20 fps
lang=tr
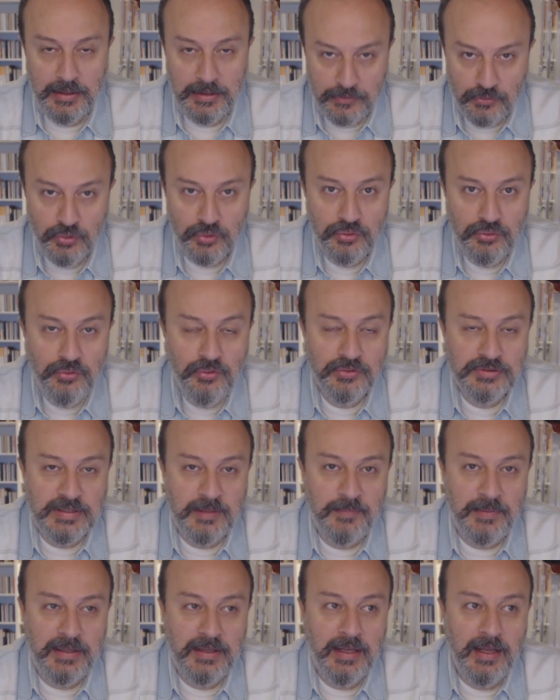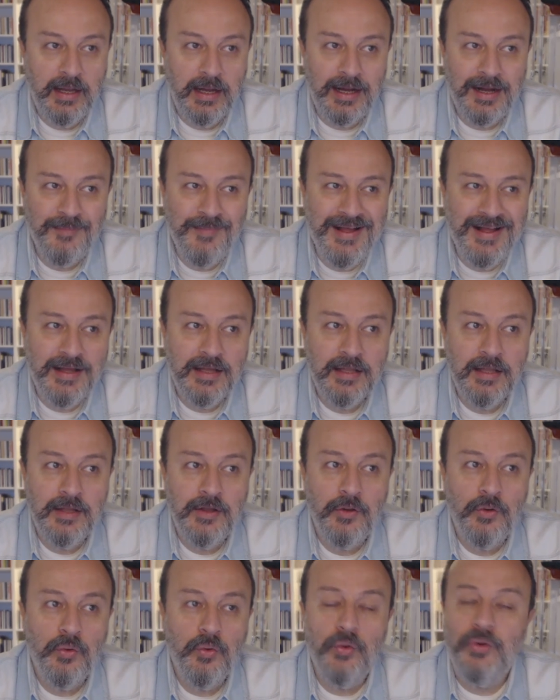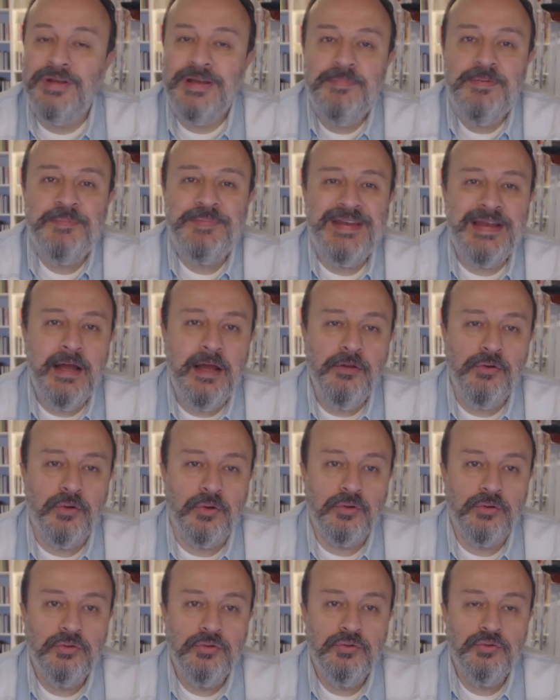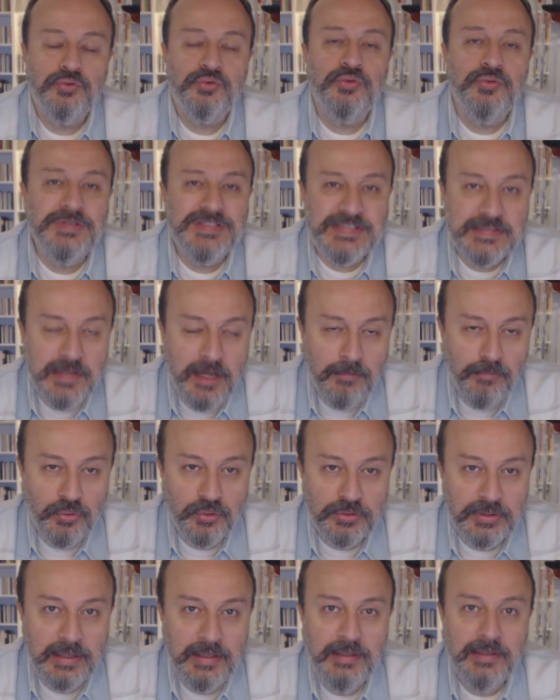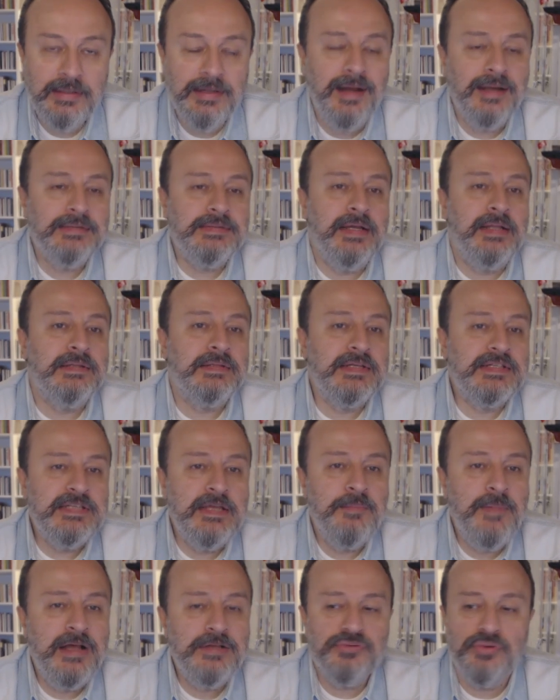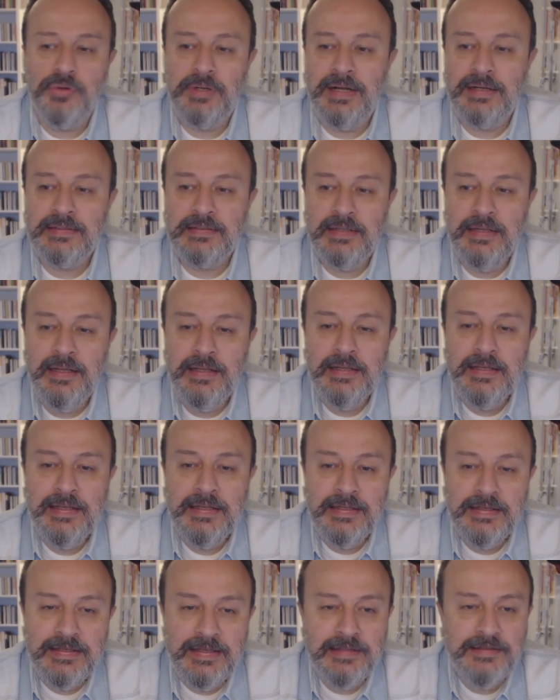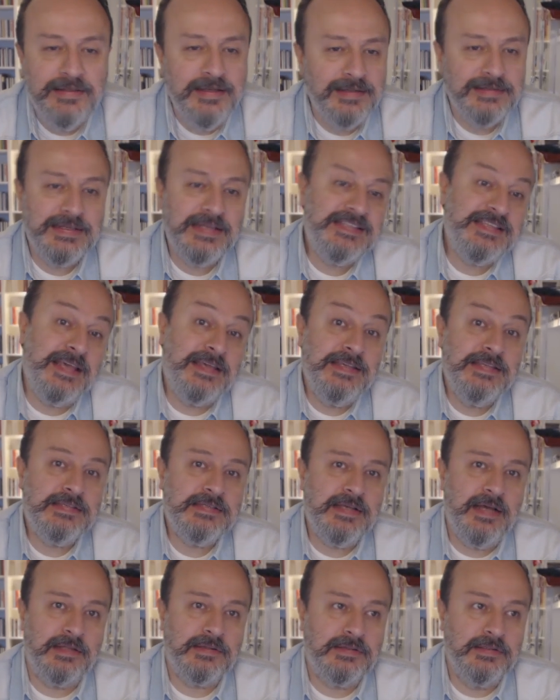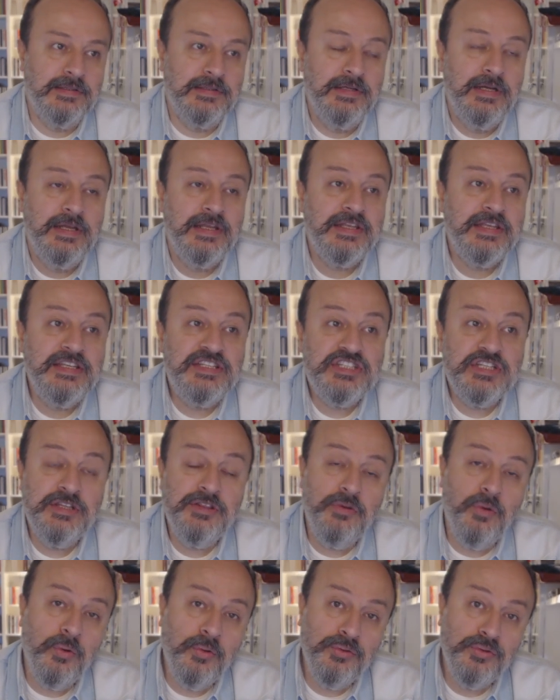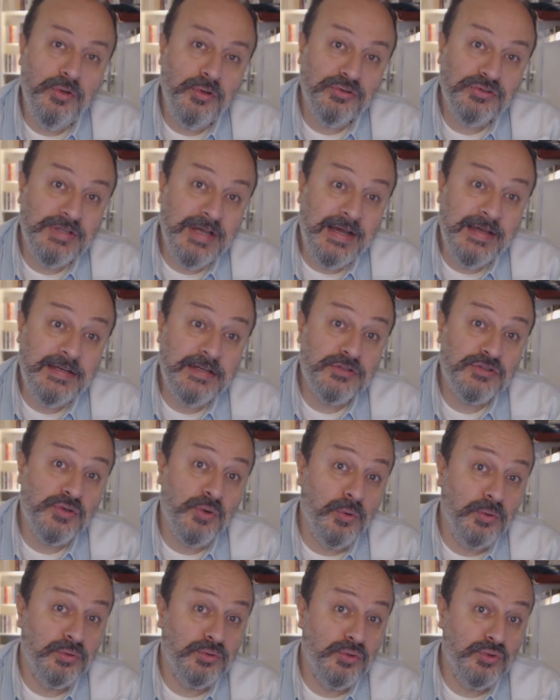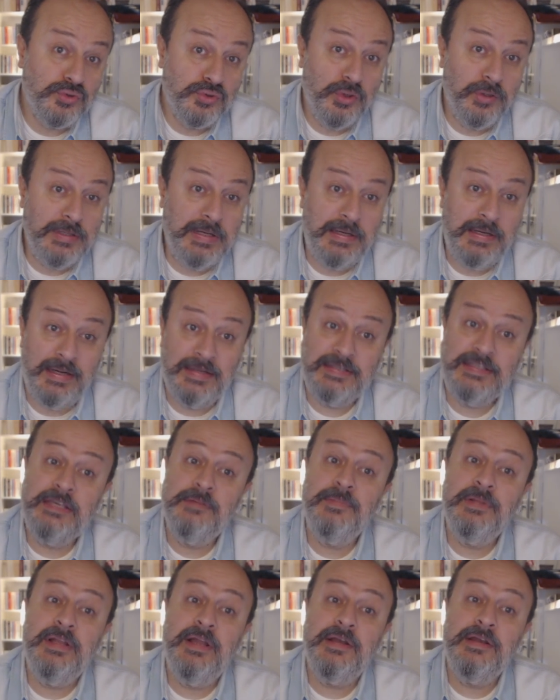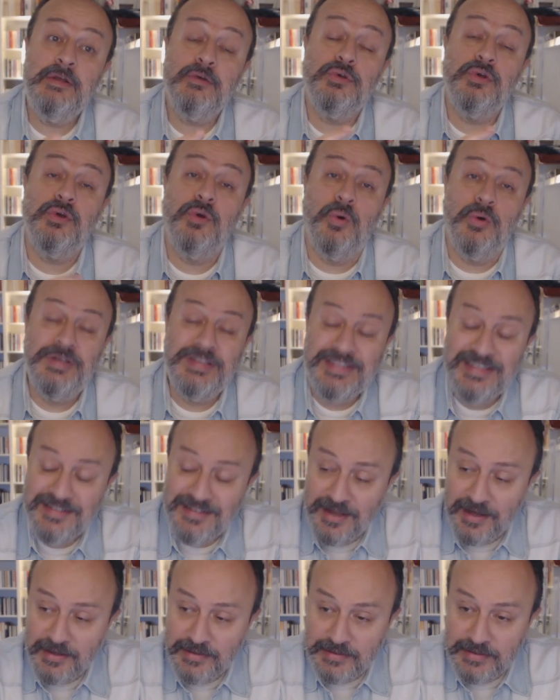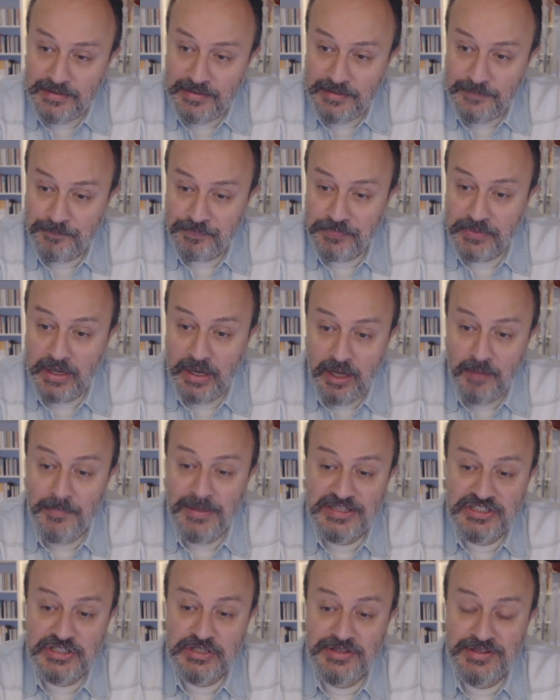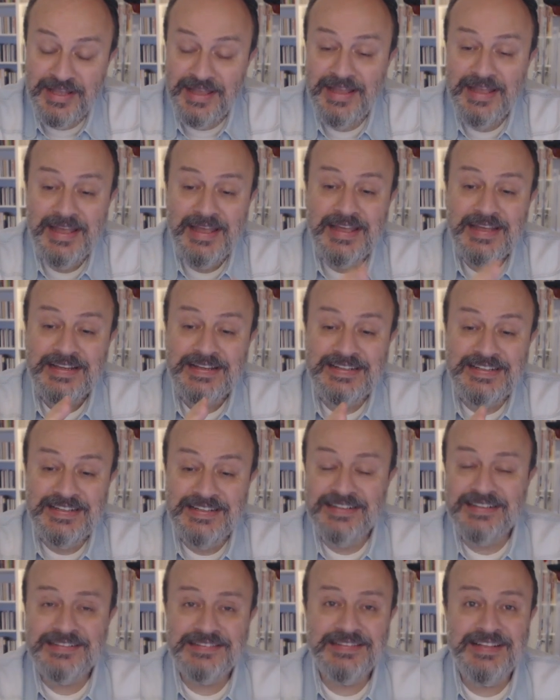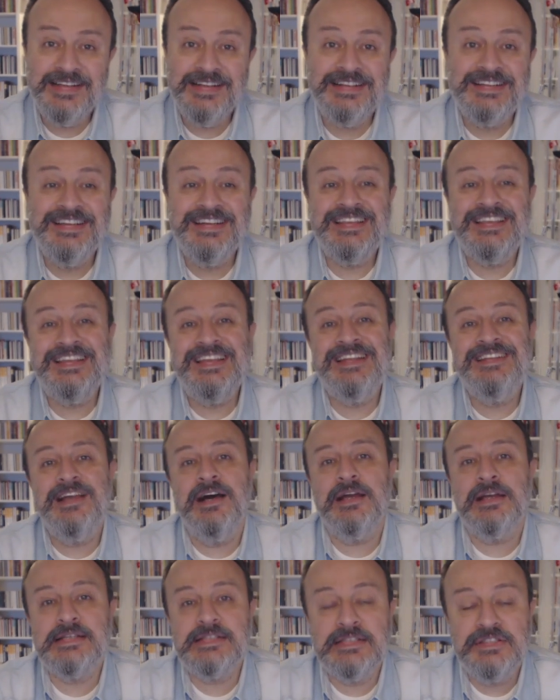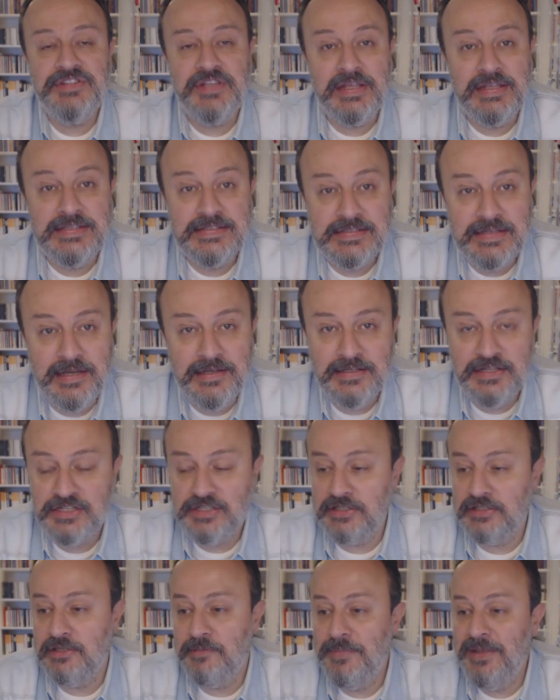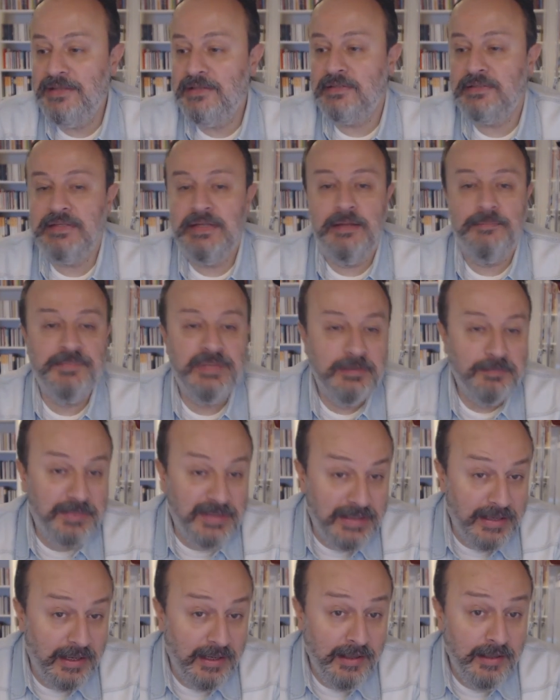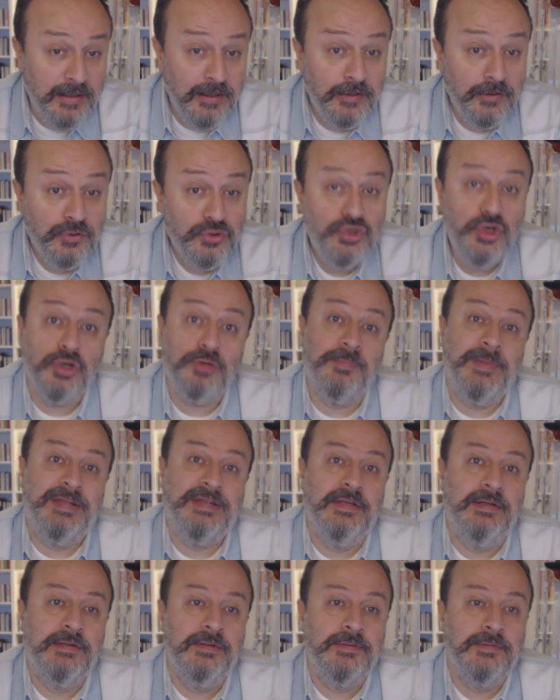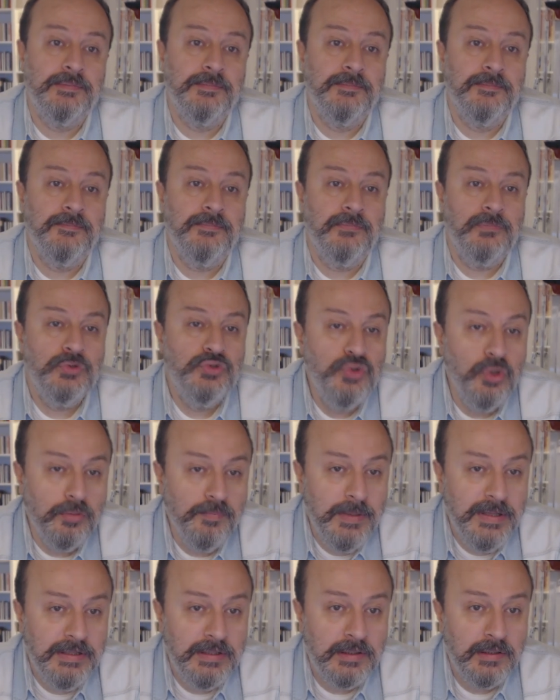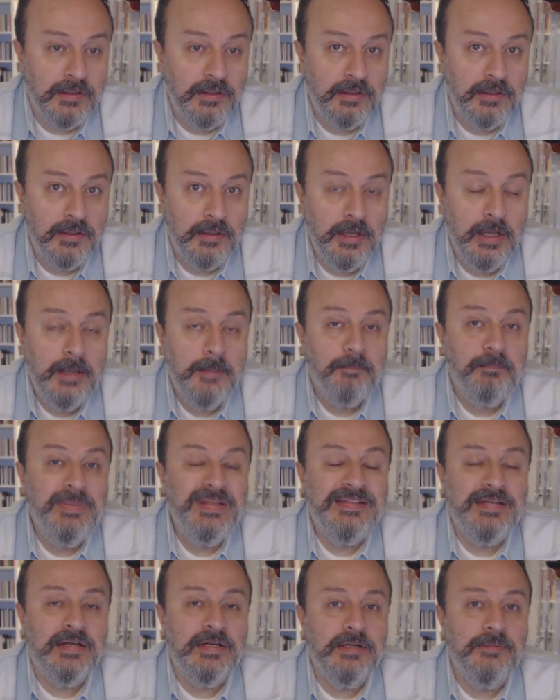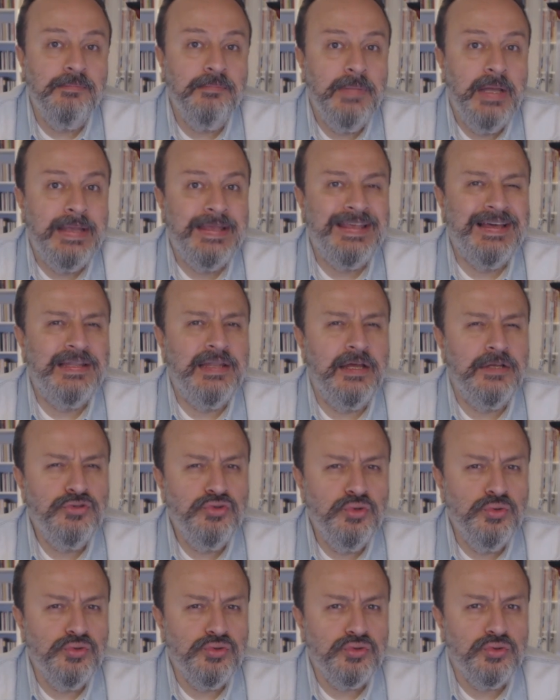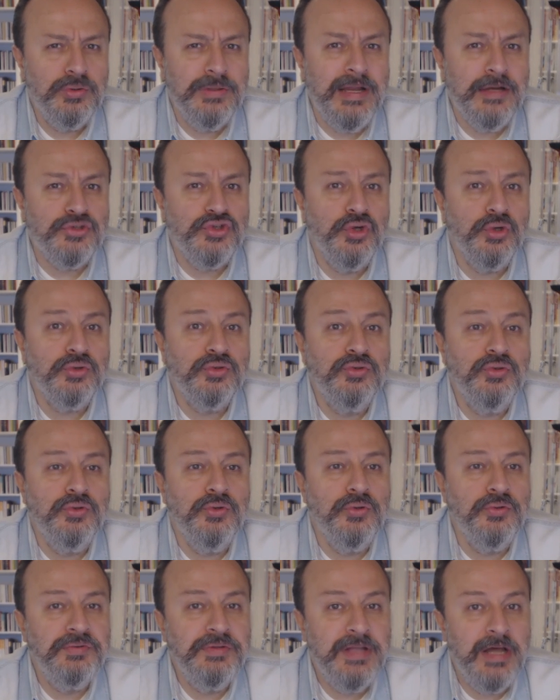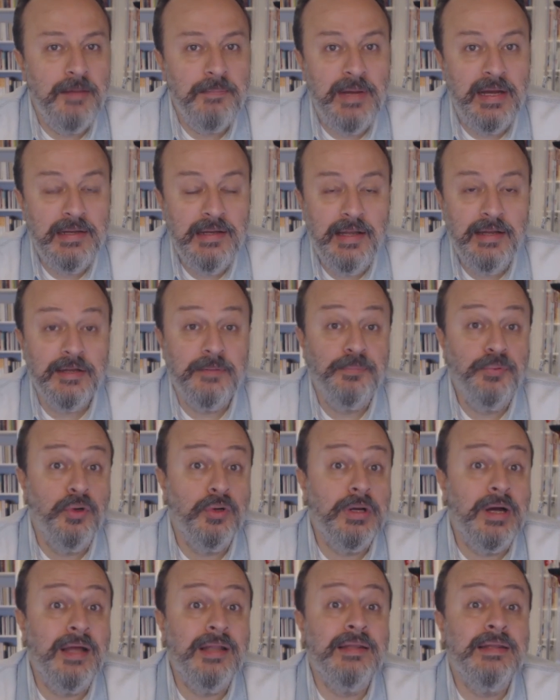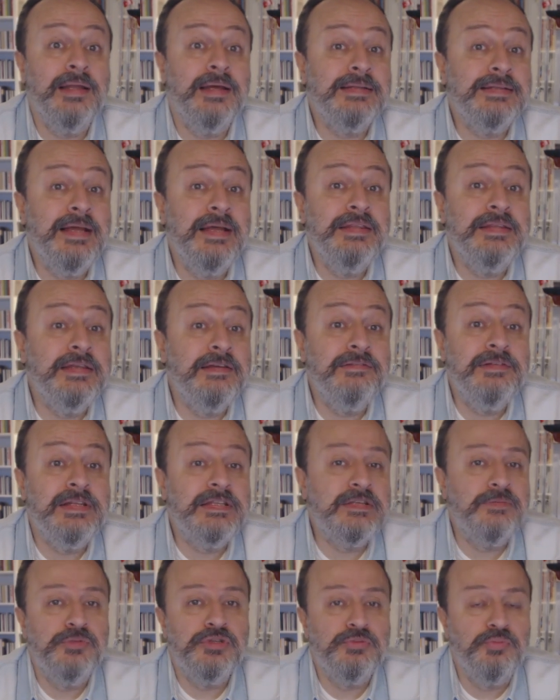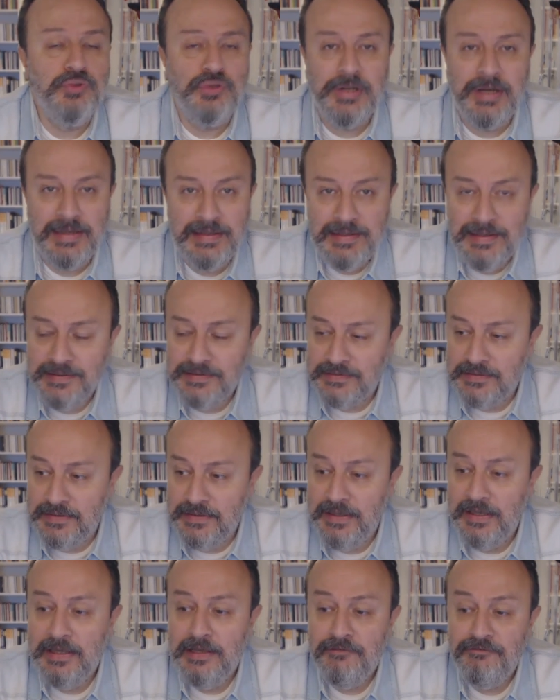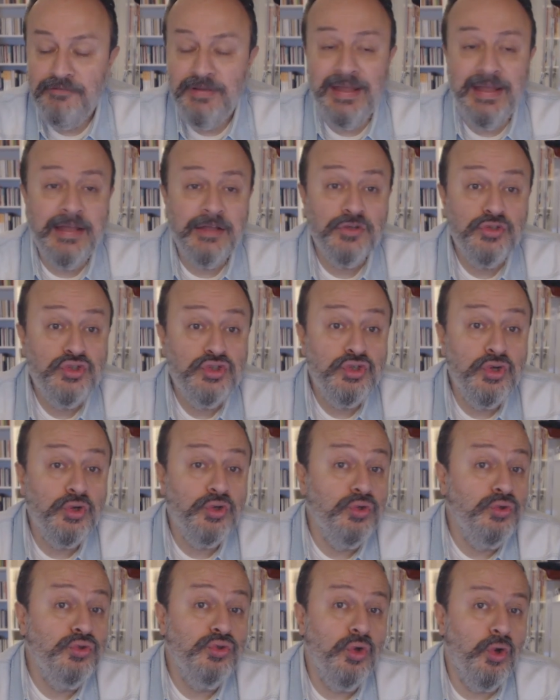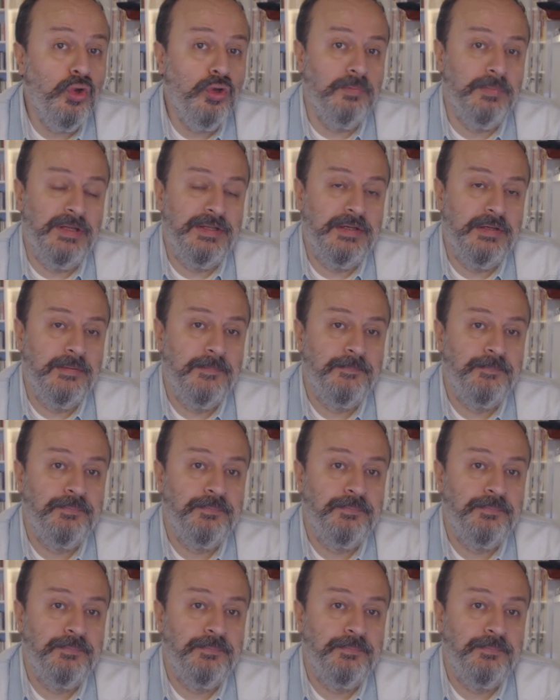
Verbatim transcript: E, görünüyor tabi. Ama öyle bir bina yok. Dün İstanbul'da, Kartal'da, Sema Sokak'ta 7 ya da 8 katlı, içinde 14 dairesi olduğu söylenen, kimilerine göre 12 daireli ama içinde 40 ile 47 arasında insan yaşadığı belirtilen bir bina çökmedi. Çökmedi. Bir takım yalancı unsurlar çöktüğü yönünde haberler yapıyor. Allah'tan devletimiz müdahale etti ve çöküntü olmadı.